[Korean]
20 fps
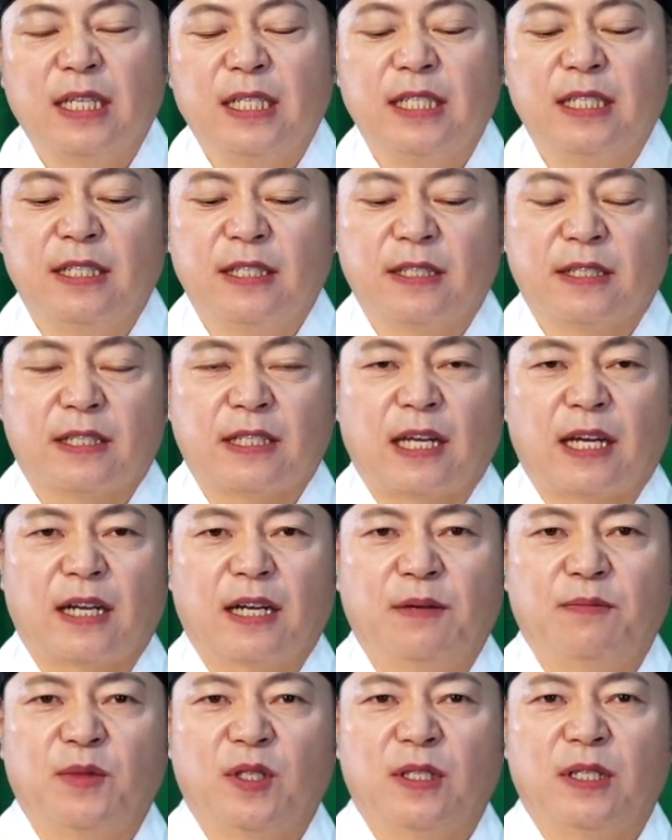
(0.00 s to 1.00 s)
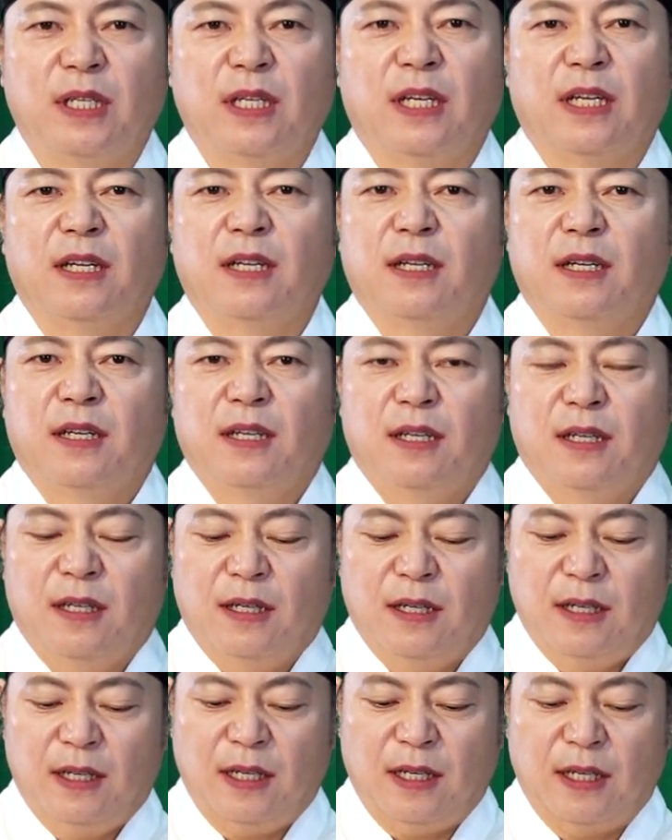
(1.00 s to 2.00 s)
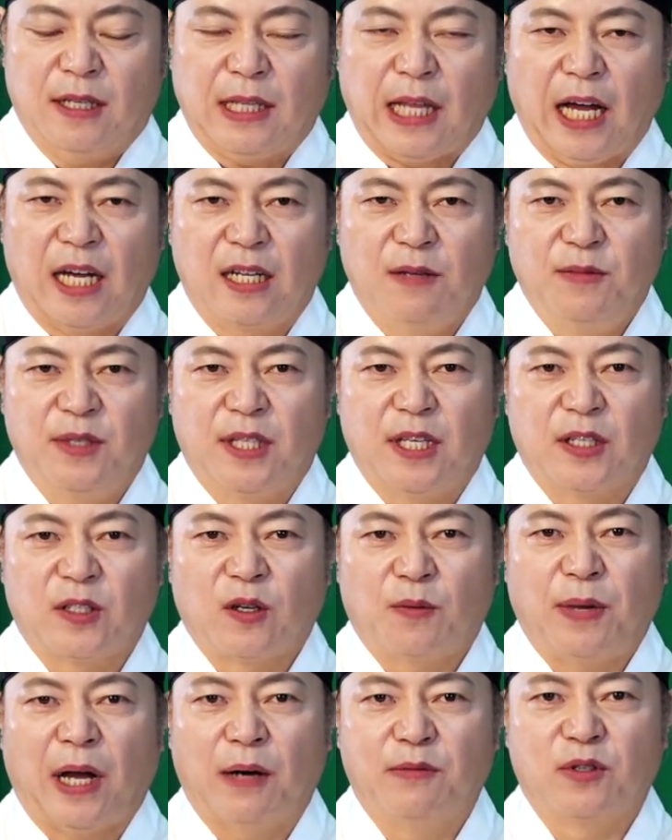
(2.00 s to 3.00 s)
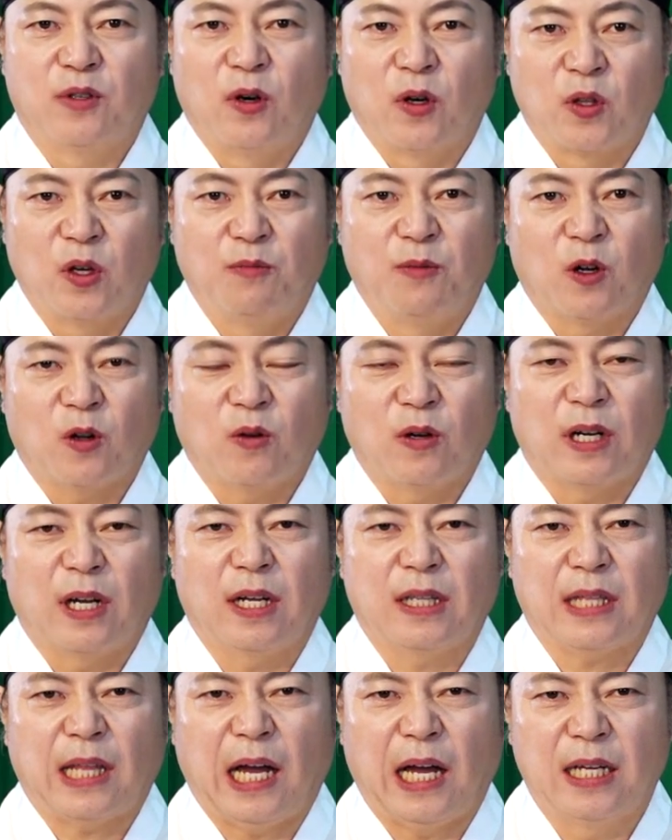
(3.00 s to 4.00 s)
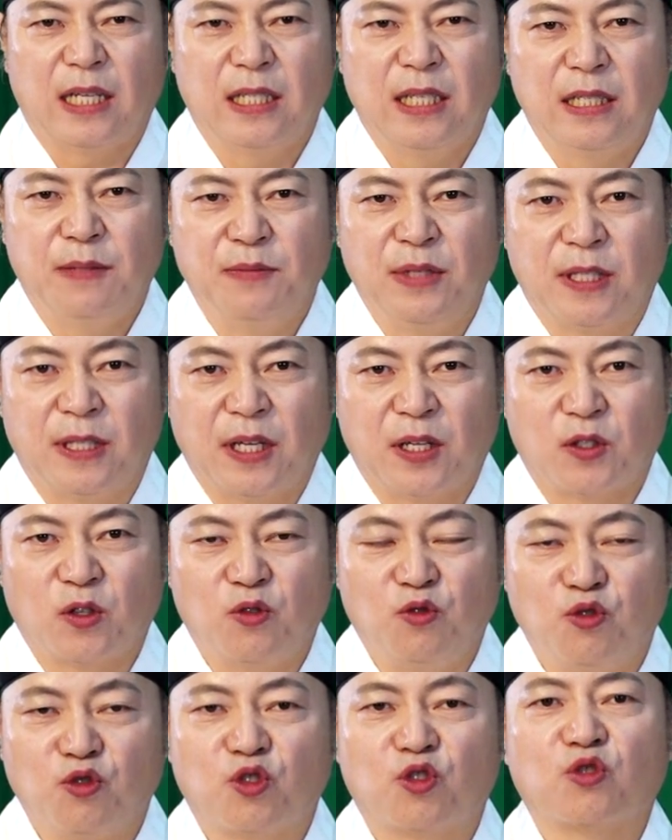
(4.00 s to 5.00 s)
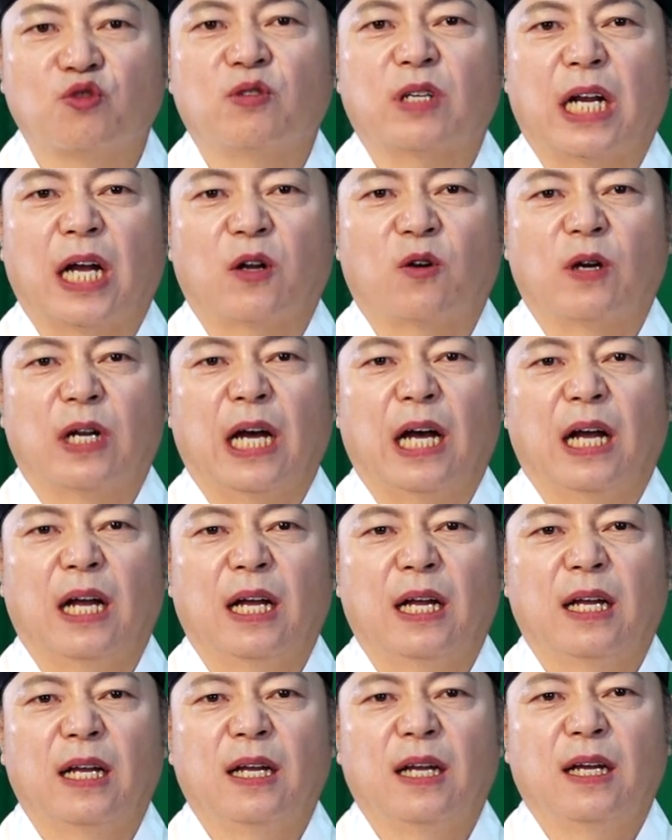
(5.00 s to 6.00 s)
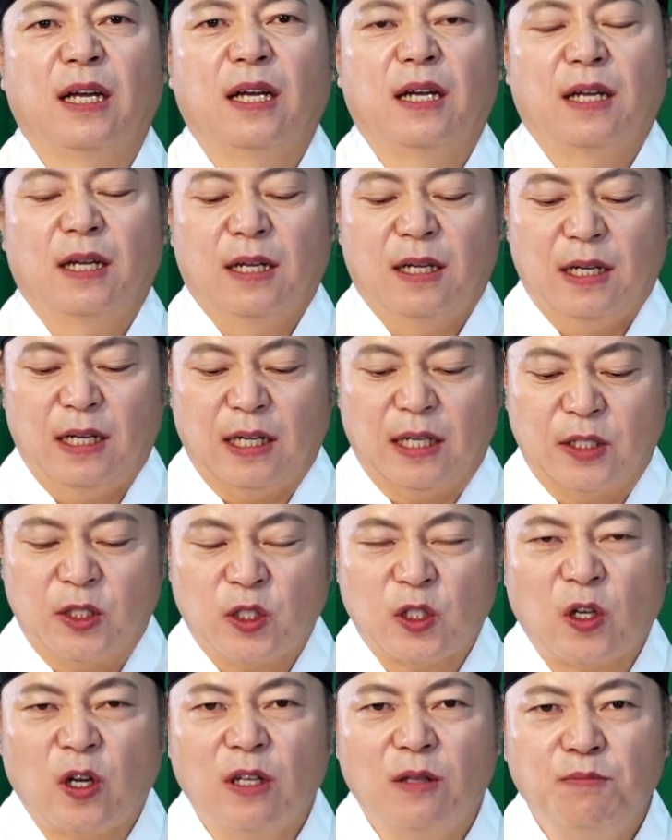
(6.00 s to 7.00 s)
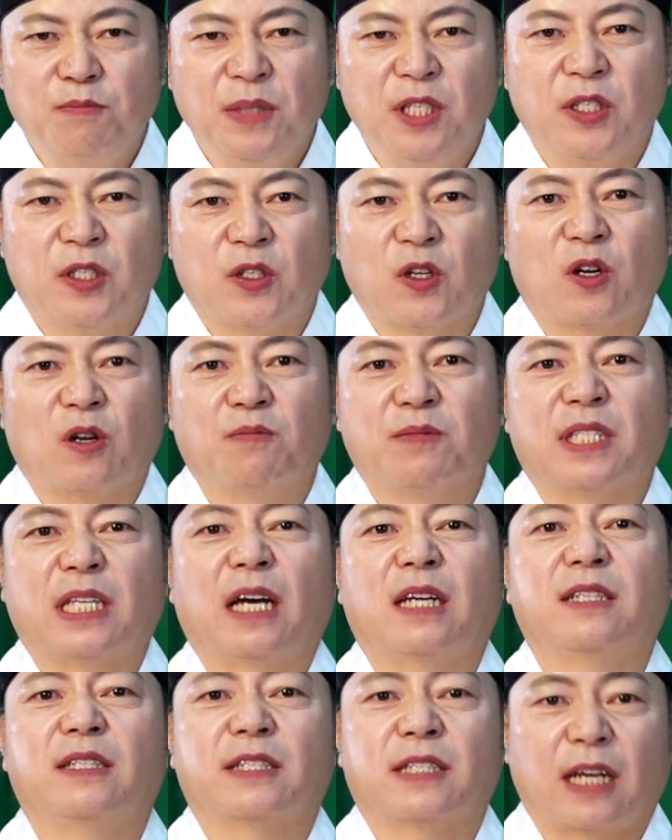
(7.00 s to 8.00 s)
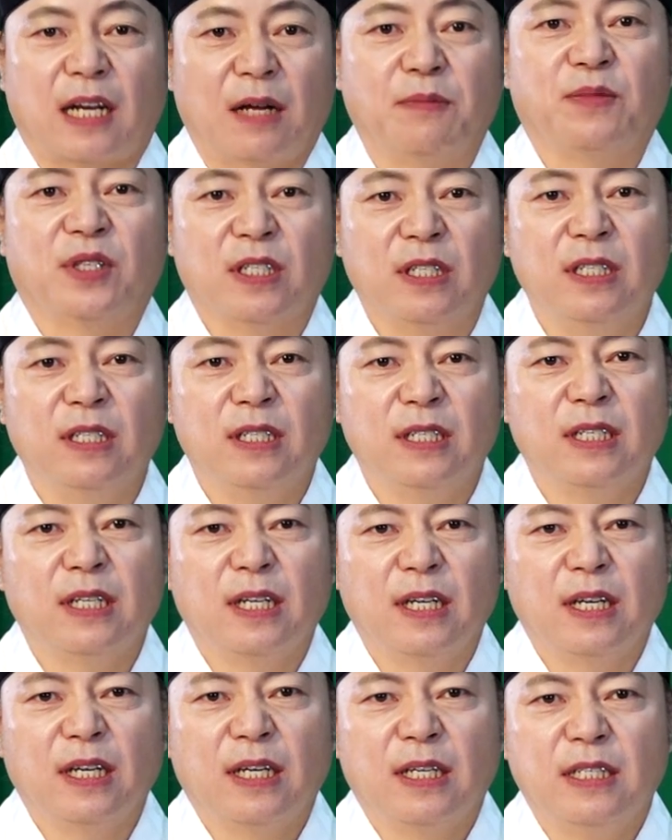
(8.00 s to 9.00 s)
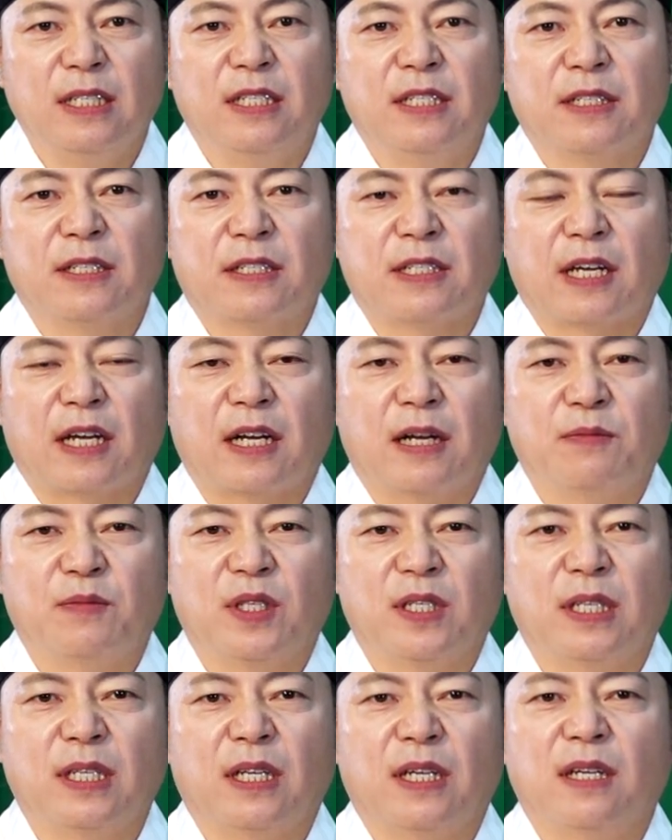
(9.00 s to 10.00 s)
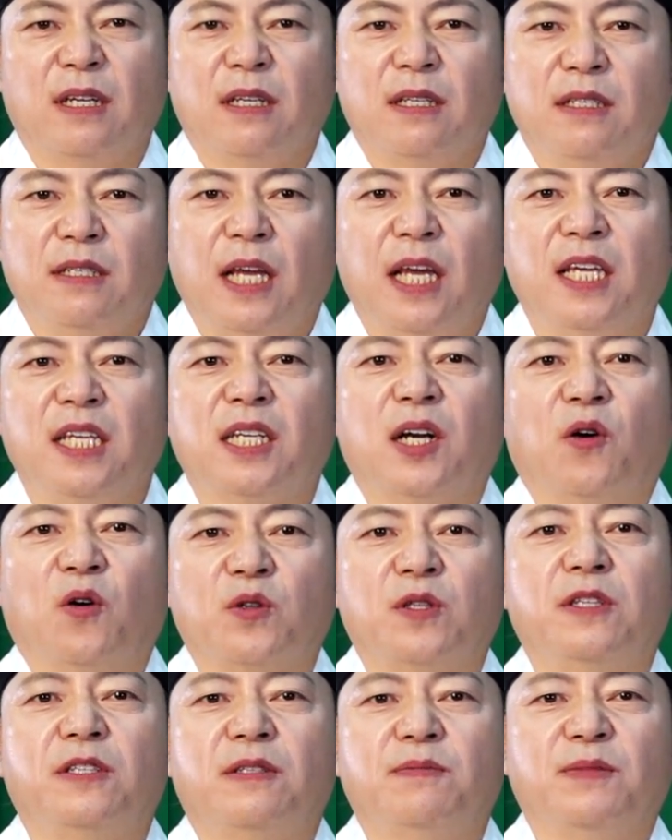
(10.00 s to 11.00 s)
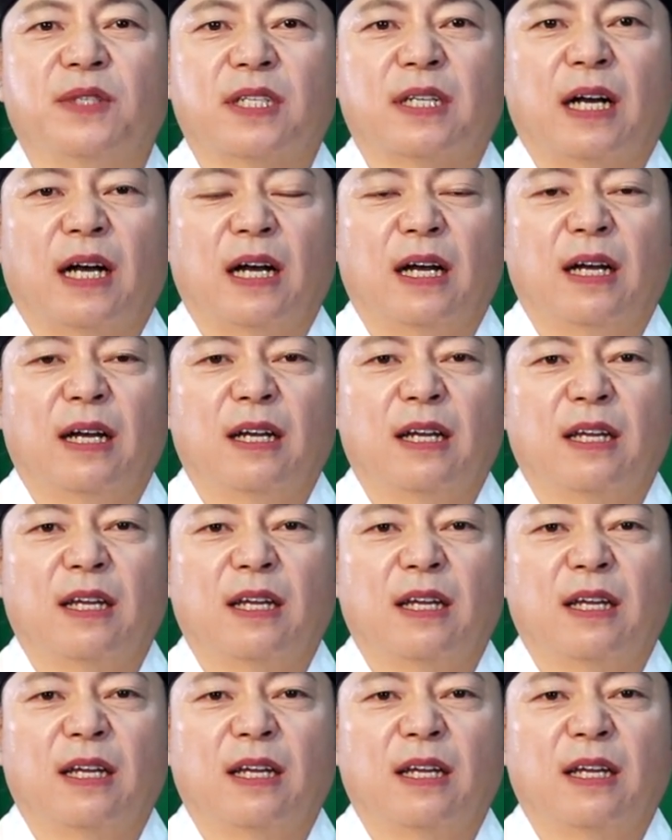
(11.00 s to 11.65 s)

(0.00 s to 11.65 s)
이런 사람들이 다리 밑에서 밥을 얻어먹거나 다리 밑에서 유숙을 하거나 아, 천민처럼 사는 사람들, 이런 사람들이 예의가 어디 있습니까?